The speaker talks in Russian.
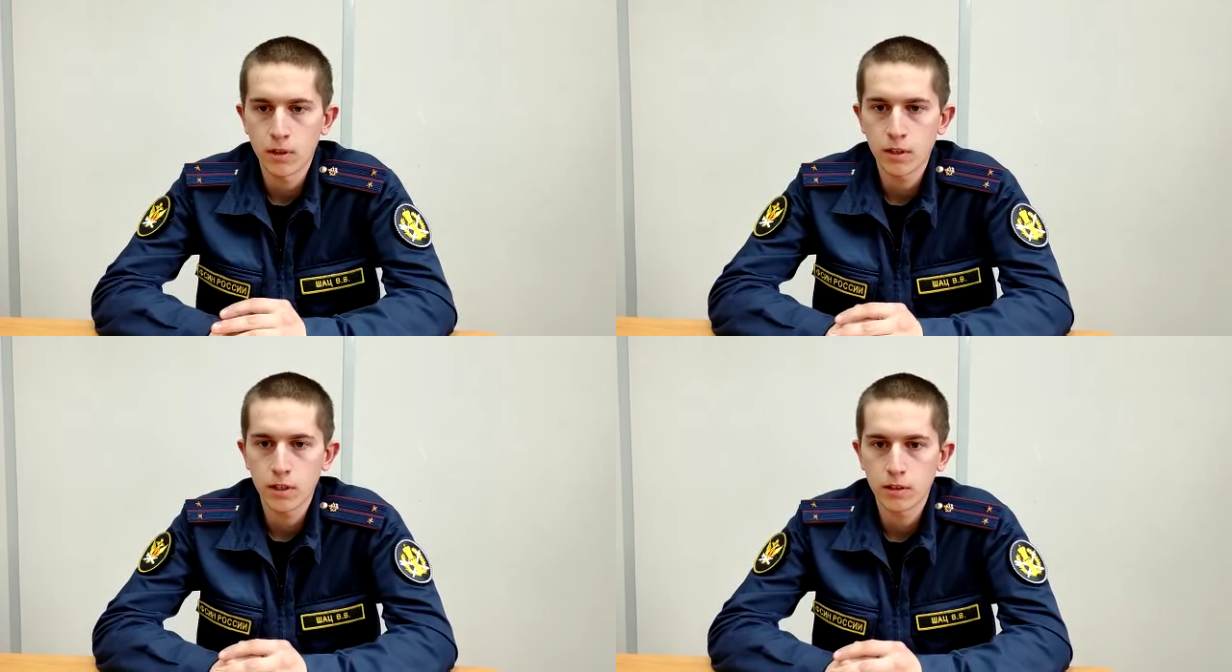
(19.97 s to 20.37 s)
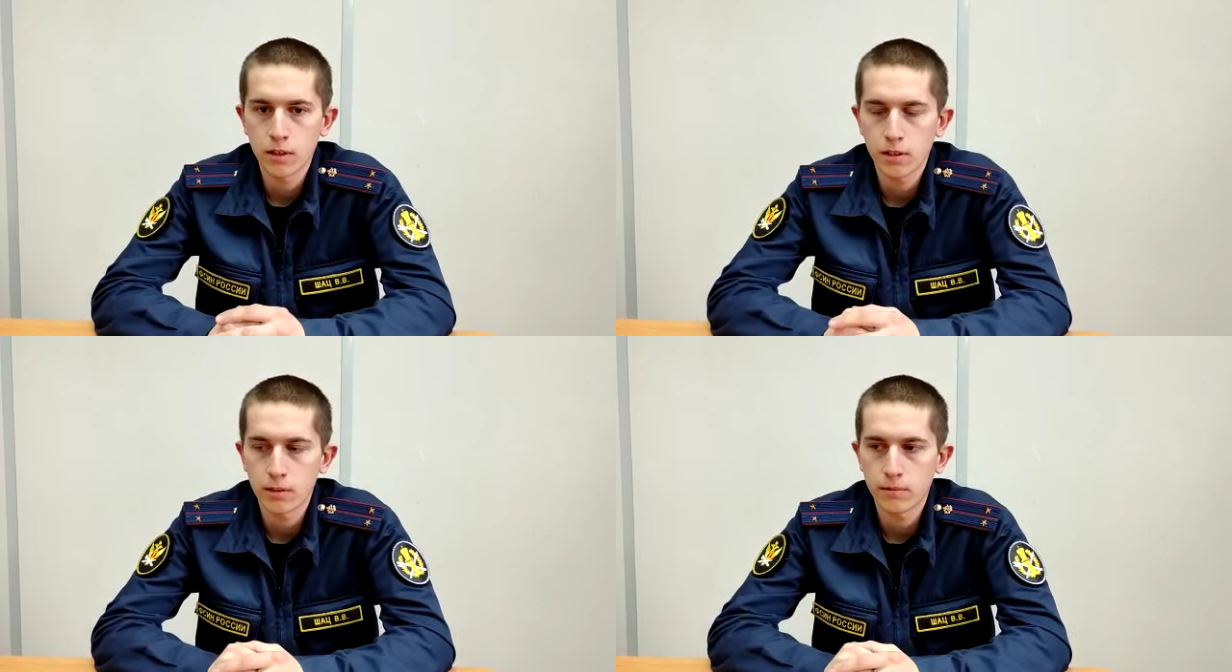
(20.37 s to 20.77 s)

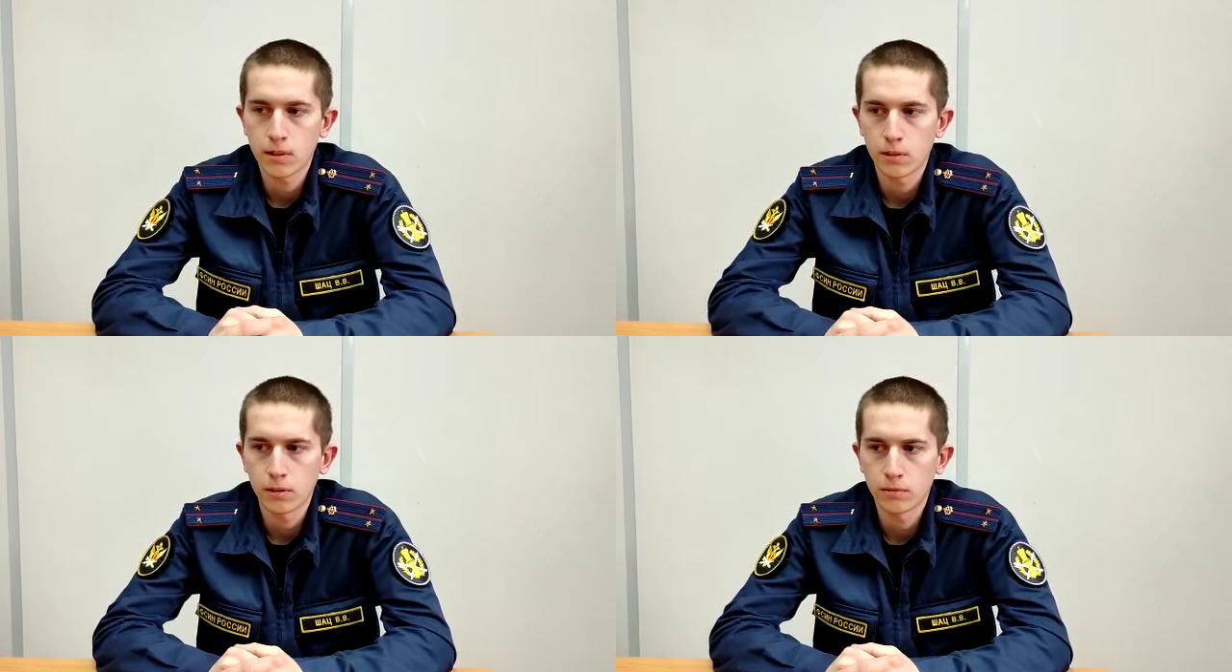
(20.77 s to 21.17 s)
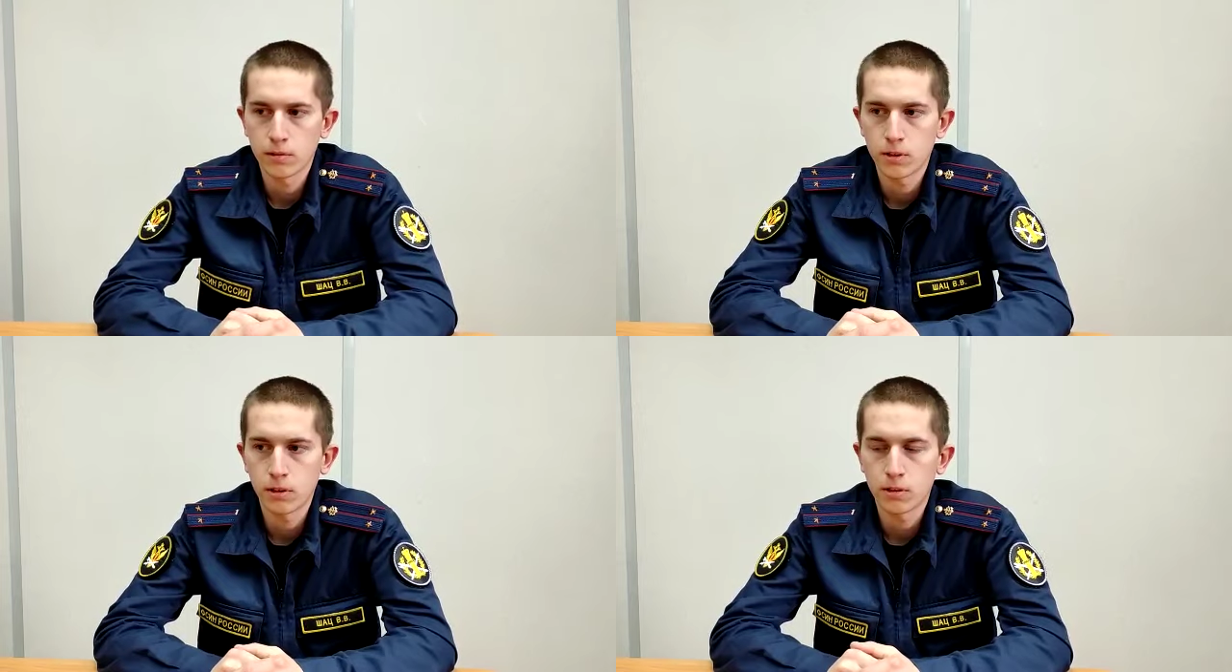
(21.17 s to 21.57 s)
Ранее я видя,
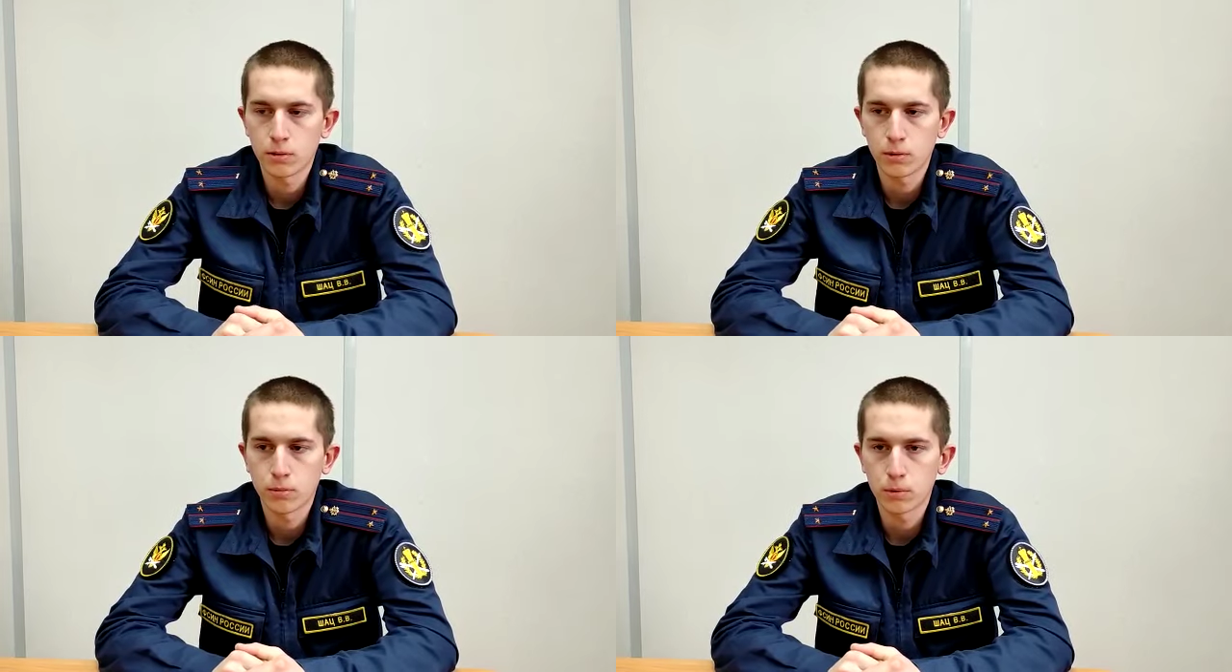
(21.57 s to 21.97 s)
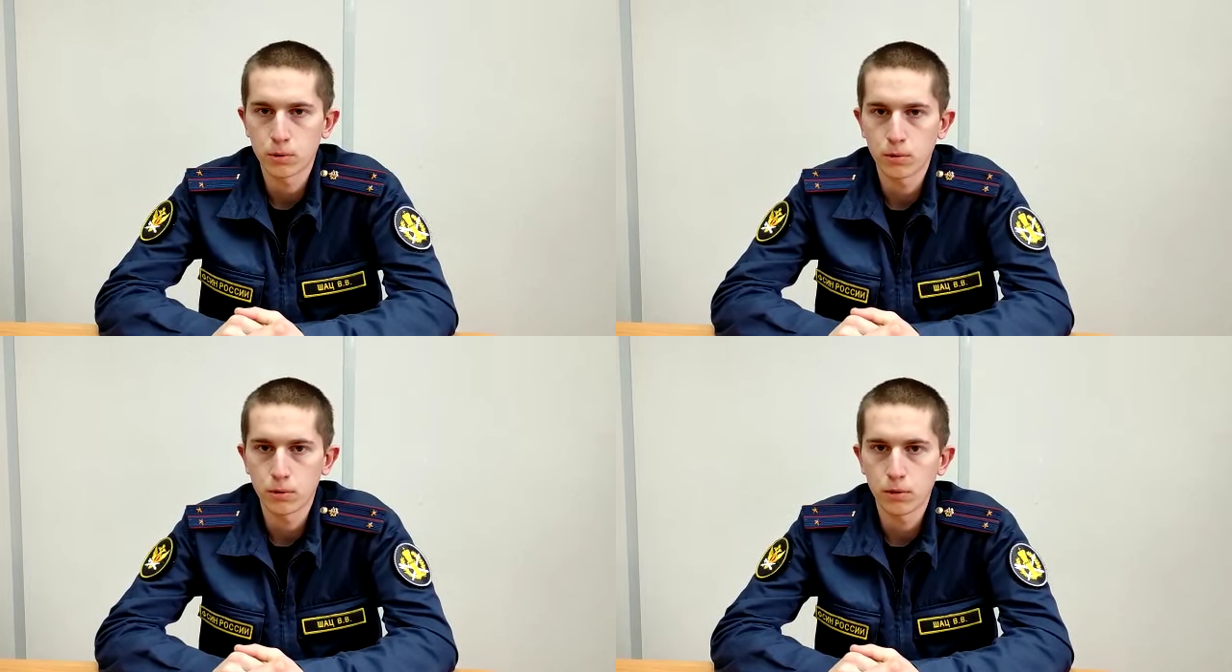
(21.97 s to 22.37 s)
видел
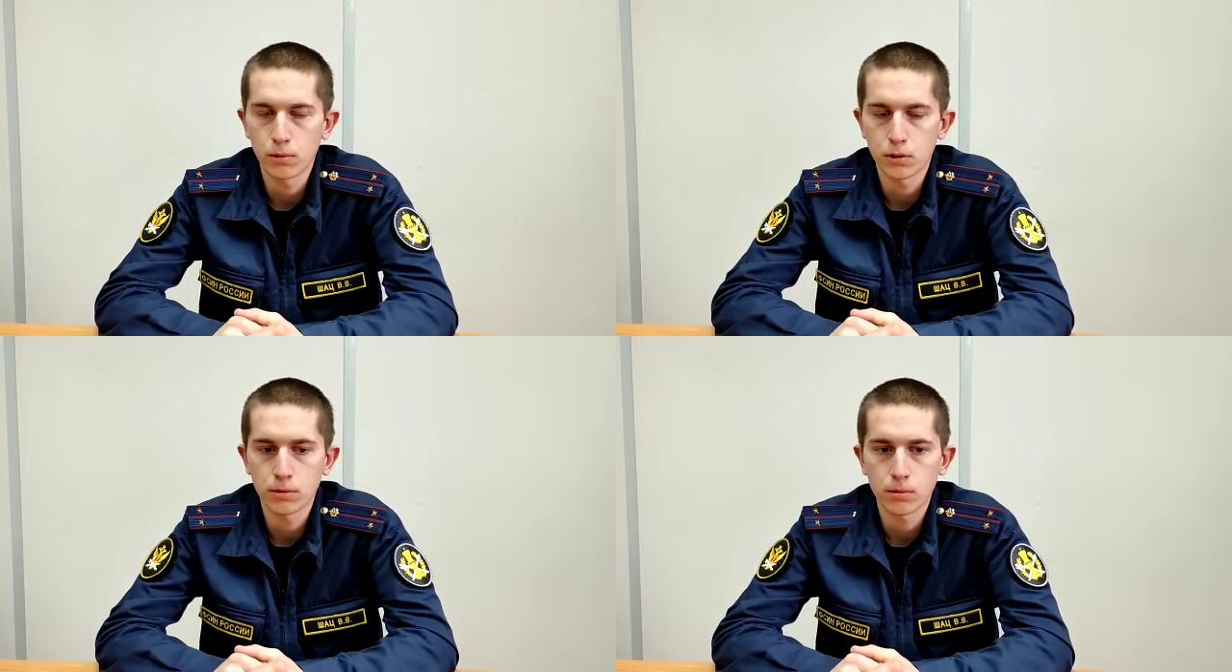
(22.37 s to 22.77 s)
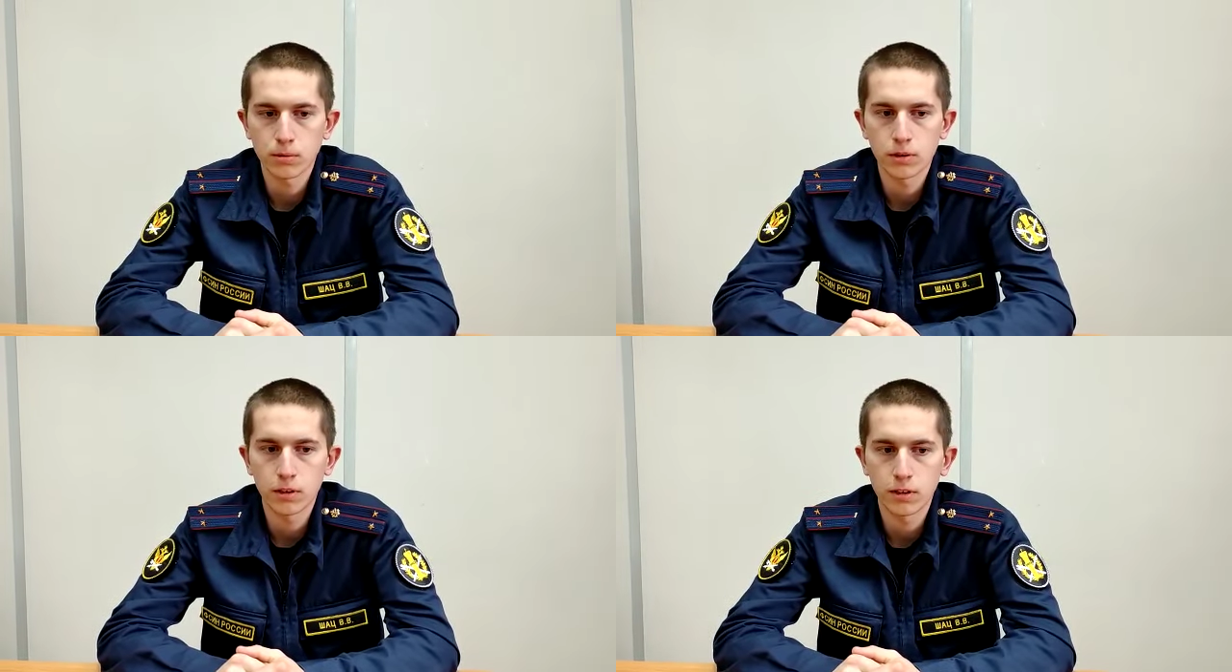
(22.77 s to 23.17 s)
ориентировку, что он находится в
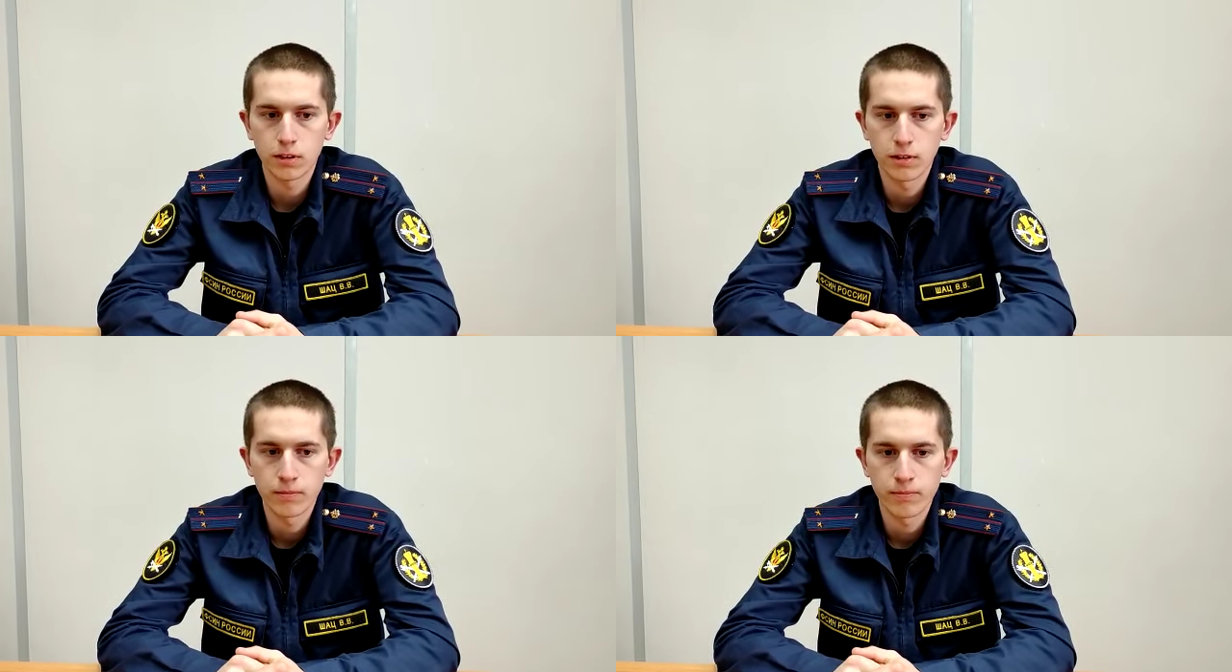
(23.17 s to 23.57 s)
розыске